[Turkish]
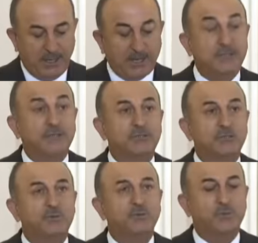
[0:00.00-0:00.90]
Artık
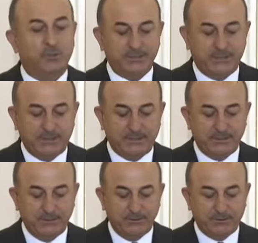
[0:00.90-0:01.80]
somut projeler
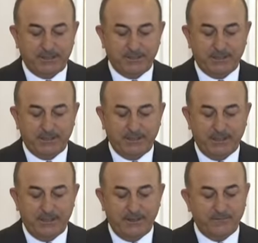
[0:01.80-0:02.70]
üzerinde
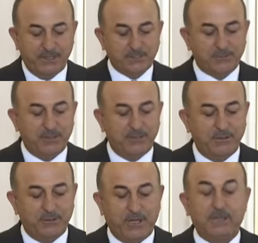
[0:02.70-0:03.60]
eylem ve
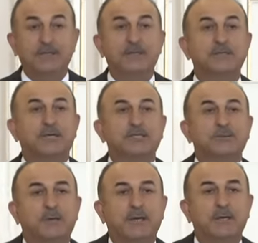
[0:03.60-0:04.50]
işbirliği odaklı
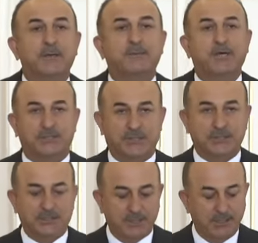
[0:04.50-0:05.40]
çalışmaya
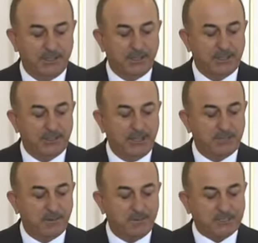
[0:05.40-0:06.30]
başladık.
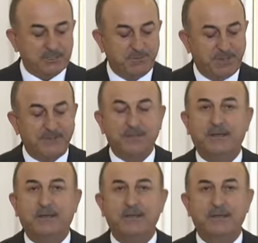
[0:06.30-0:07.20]
25
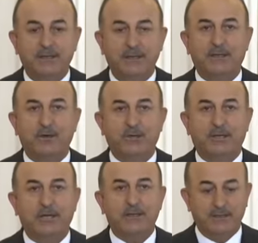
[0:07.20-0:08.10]
maddede ilki
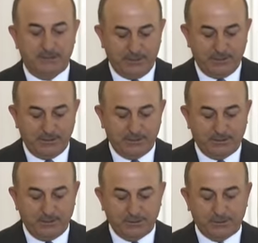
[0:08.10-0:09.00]
olarak e,
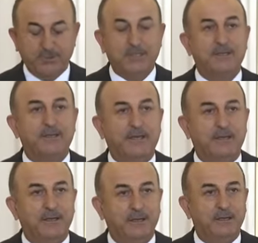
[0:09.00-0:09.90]
görüş
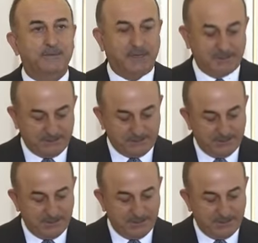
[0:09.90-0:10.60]
birliğine e, vardık.